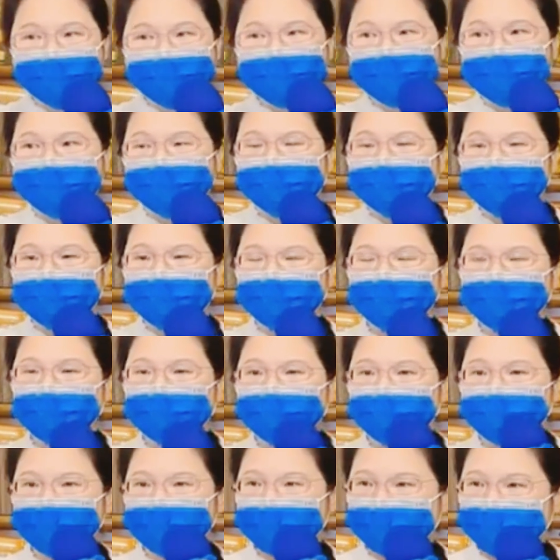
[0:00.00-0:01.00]
唱。
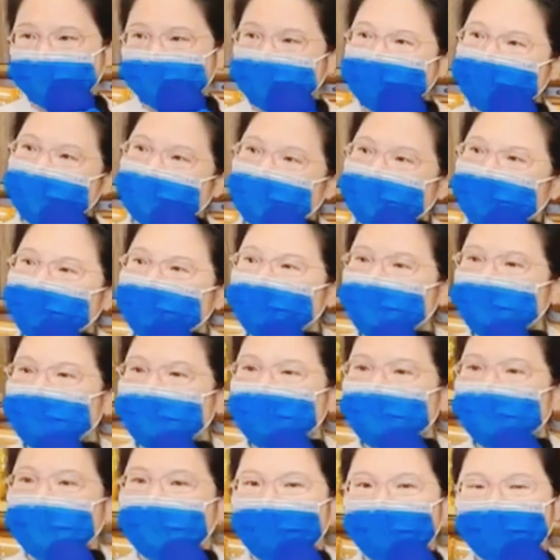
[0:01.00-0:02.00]
好，我们也有道
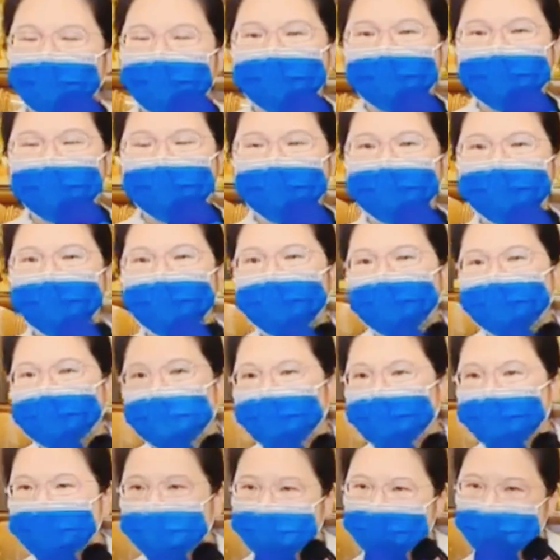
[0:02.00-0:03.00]
清一开始唱什么，你知
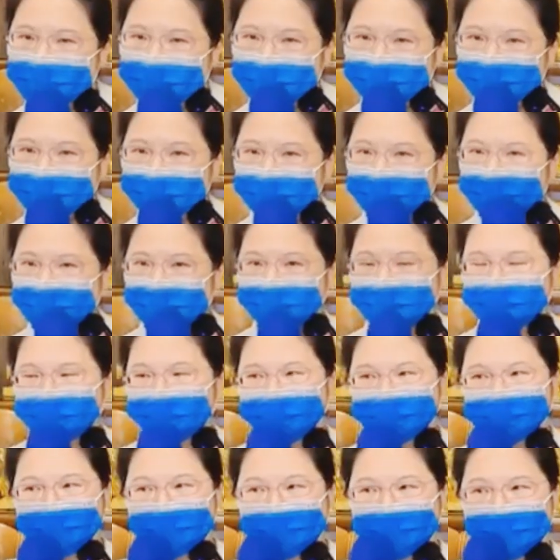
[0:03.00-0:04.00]
道吗？
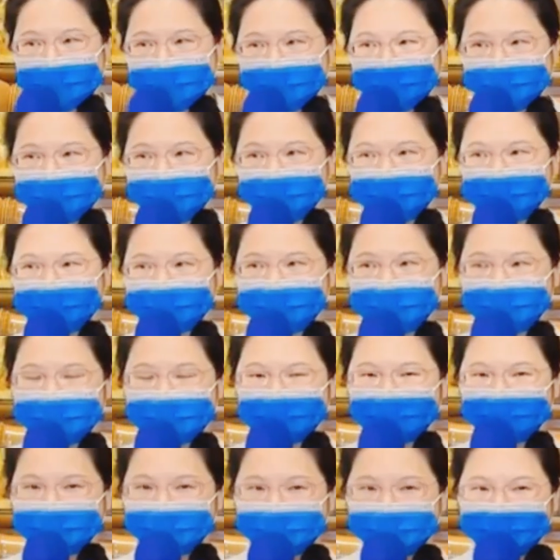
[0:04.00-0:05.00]
也
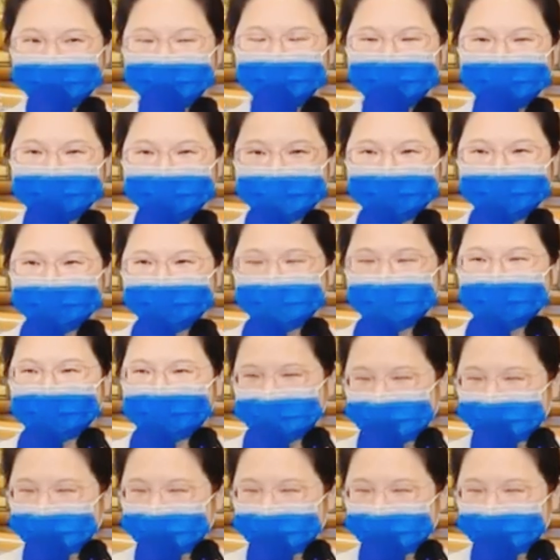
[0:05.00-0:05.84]
是很好玩哈。